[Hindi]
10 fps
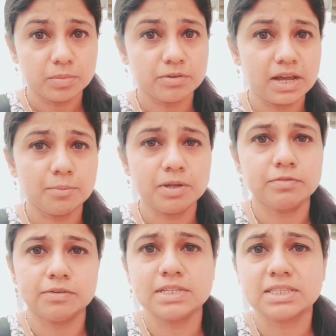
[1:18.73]
पर यहाँ पर
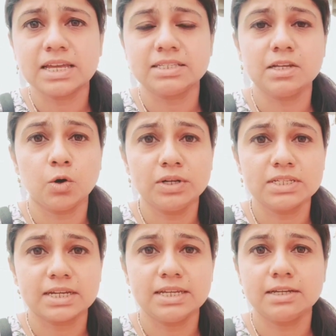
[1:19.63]
व्यवस्था ऐसी होनी
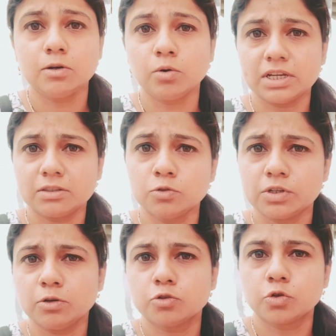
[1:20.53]
चाहिए कि लोग एक
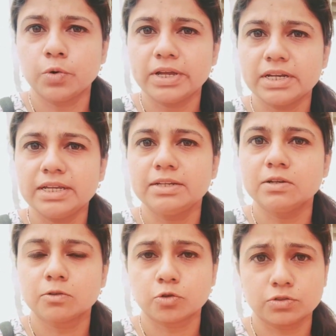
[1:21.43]
दूसरे को छुए
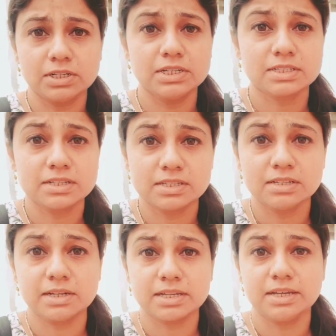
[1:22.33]
नहीं सोशल
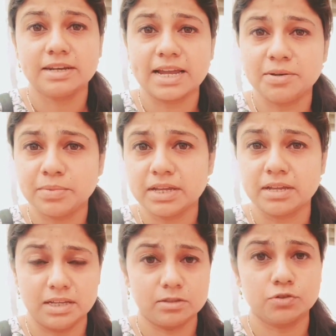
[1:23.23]
डिस्टेंसिंग रखें लाइन में
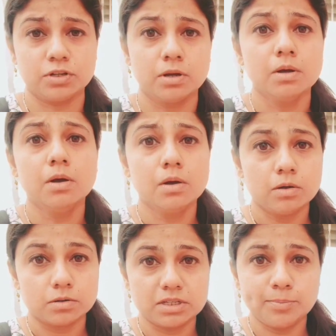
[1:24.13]
एक दूसरे
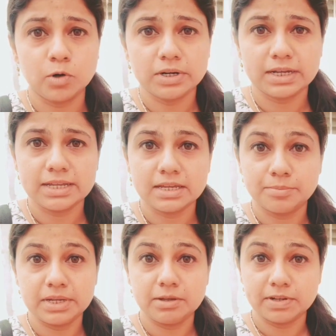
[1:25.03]
को सपोर्ट करें कि
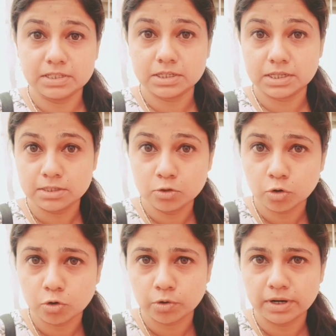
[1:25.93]
मेरे वजह से किसी
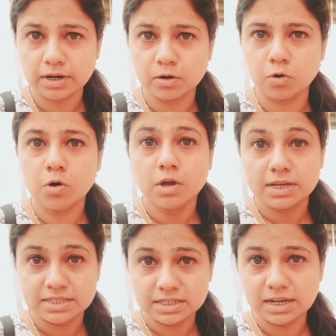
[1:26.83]
को कोरोना ना हो
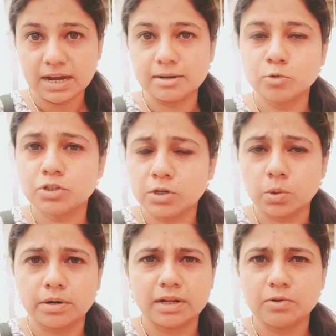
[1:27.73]
किसी के कारण मुझे
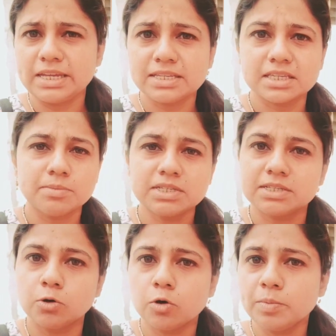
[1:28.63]
कोरोना ना हो ये समझ
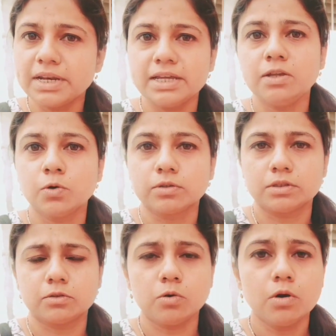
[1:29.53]
लोगों में नहीं
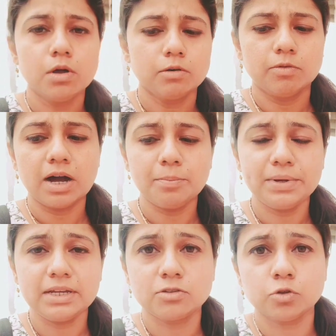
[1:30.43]
होती तो वहाँ
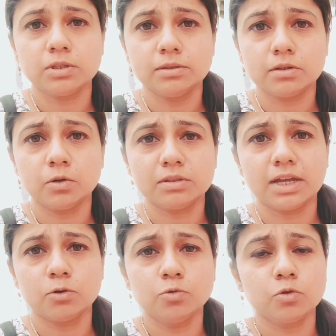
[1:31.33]
पे जो तंत्र
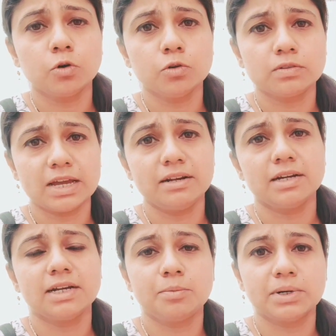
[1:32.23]
होता है उनको ध्यान
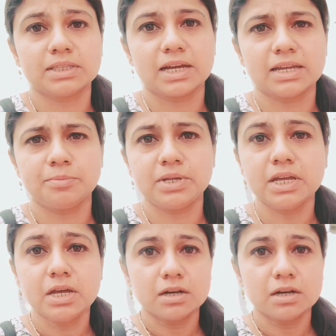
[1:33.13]
रखना पड़ता है अभी